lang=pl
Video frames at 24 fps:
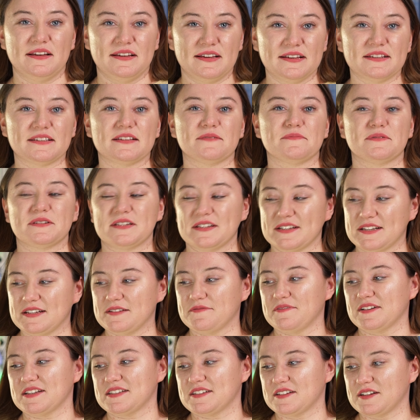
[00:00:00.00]
jestem
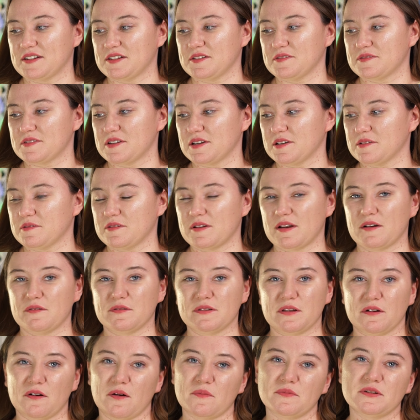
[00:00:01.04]
szczęśliwa z tych książek, które
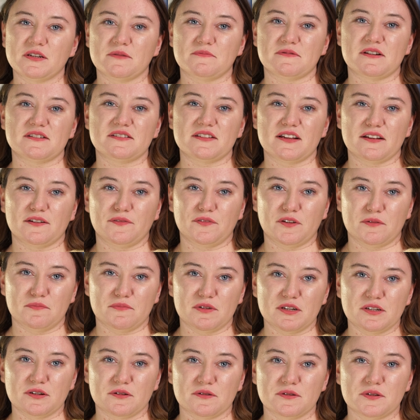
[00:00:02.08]
udało mi się przeczytać w tym
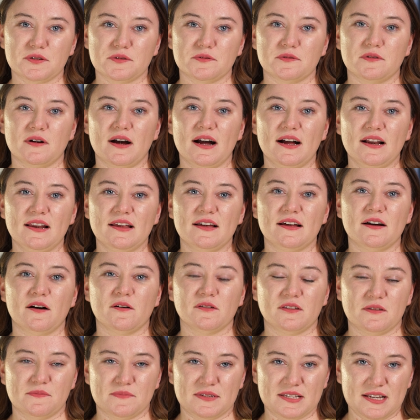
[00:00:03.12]
miesiącu, ale
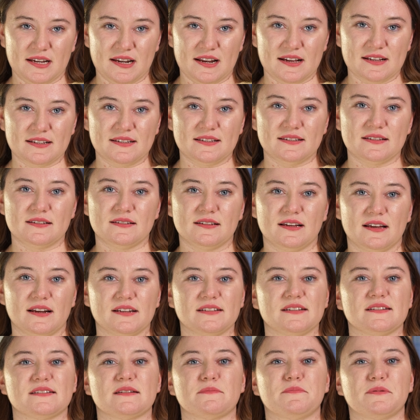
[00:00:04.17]
o tym zaraz. Na
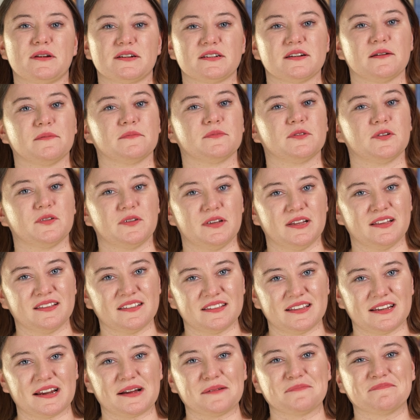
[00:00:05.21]
razie zapraszam do
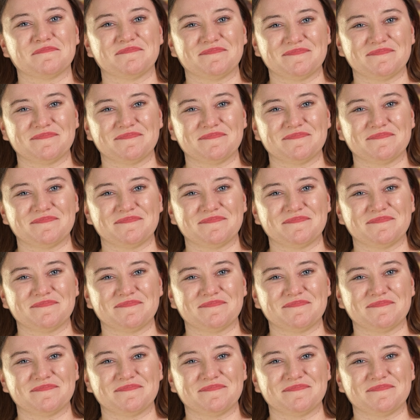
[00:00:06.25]
intra.